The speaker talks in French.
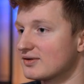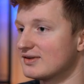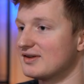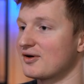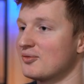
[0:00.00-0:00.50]

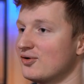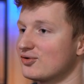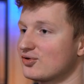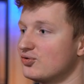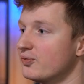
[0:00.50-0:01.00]
C'était vraiment le
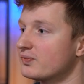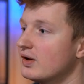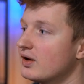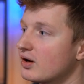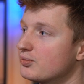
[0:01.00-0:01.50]
truc où,
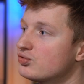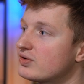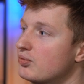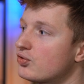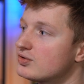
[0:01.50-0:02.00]
comme tout
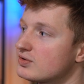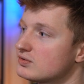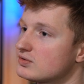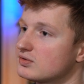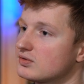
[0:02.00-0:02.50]
a beaucoup de
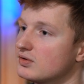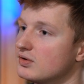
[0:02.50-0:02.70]
sens,